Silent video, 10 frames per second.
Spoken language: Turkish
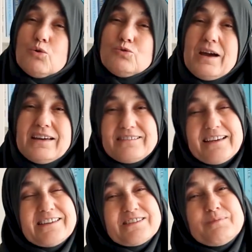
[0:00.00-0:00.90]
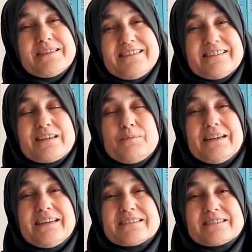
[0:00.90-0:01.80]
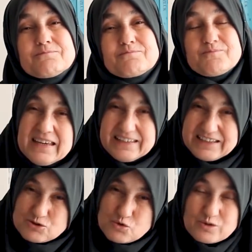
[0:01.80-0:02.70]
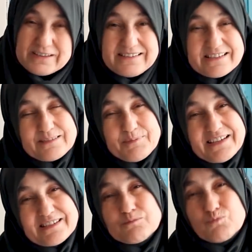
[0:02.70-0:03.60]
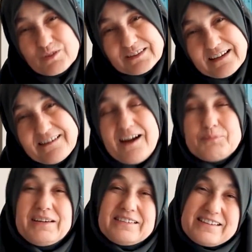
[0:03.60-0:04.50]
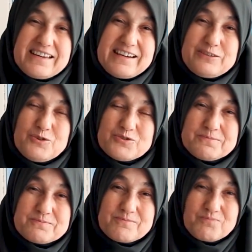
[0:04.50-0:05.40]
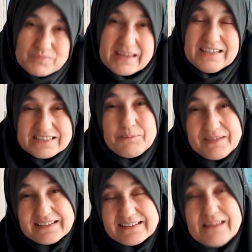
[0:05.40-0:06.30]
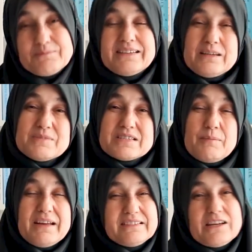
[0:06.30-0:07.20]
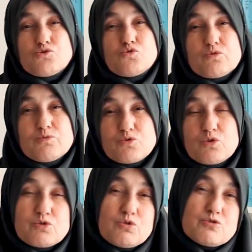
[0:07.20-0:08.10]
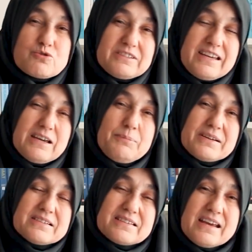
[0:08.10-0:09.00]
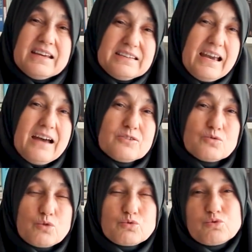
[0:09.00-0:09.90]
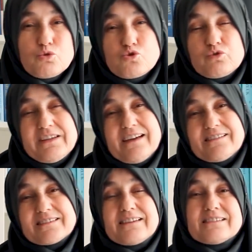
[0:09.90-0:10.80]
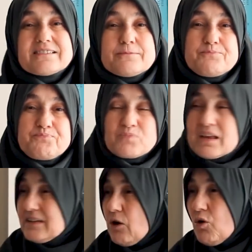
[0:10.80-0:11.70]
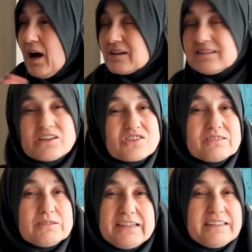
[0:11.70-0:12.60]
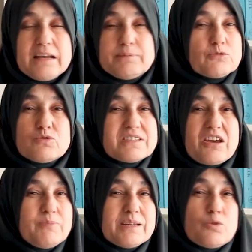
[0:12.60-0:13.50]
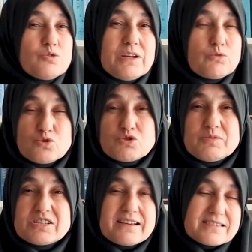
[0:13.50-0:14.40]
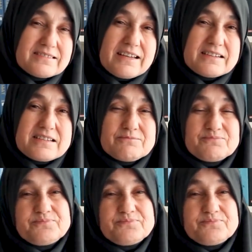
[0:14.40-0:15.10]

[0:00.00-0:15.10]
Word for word: onu hayata geçirmesini istemeliyiz. İyi çocuk yetiştirmek için mutlaka bilgi gerekiyor. İşte bilgilenmediğimiz zaman ya çocuğumuz doktor olsun diye yaparız, ya notun düşük diye kızarız, ya o arkadaşın iyi değil ben onu sevmedim onunla konuşmayacaksın deriz.